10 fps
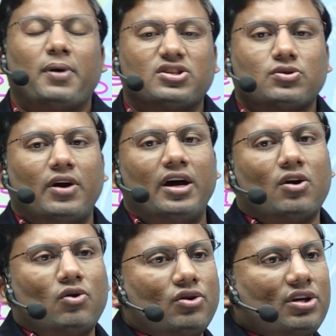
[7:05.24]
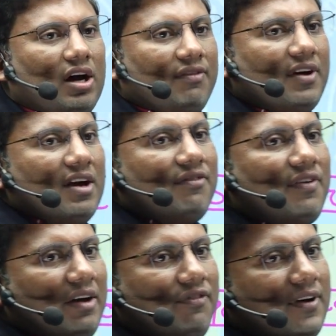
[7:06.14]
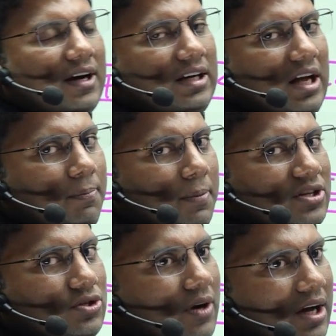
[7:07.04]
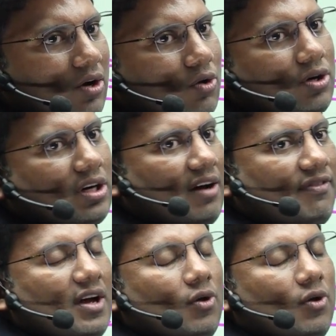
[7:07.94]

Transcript: ప్లస్ స్క్వేర్ రూట్ ఆఫ్ ఫైవ్ ఫార్టీ ప్లస్ స్క్వేర్ రూట్ ఆఫ్